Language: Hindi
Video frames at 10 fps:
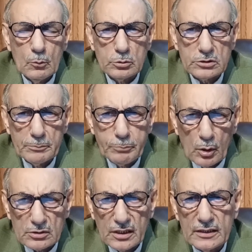उसने
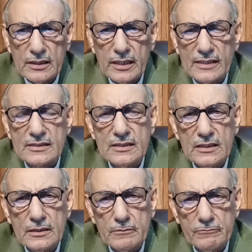बहुत सारी
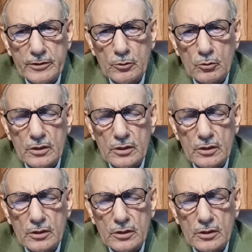ऐसी वीडियो